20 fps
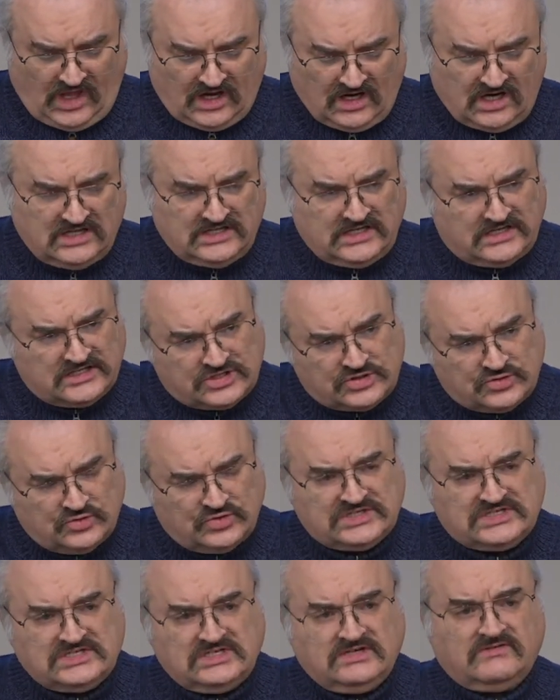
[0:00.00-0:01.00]
когда
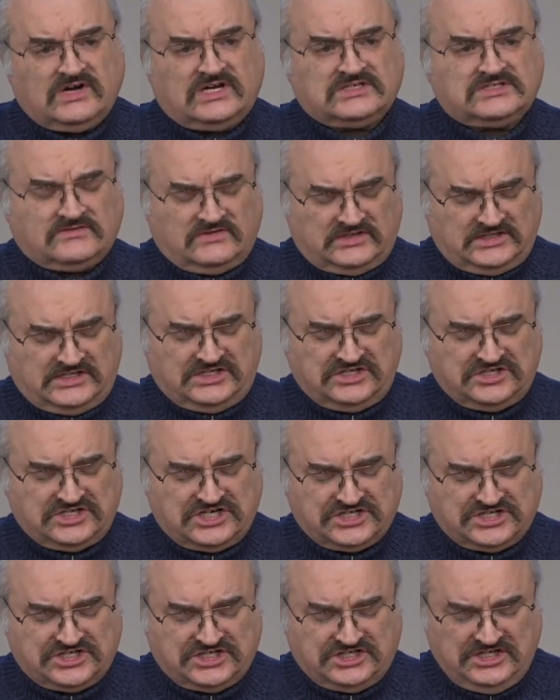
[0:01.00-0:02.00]
начнут изливаться вот эти
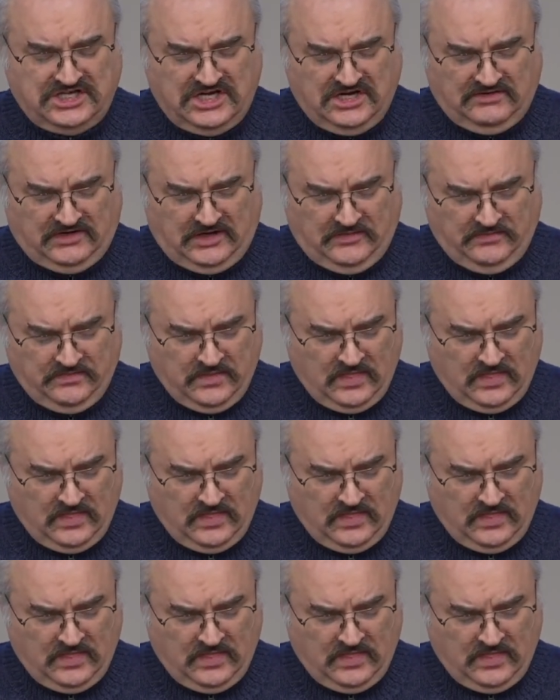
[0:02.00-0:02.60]
чаши гнева.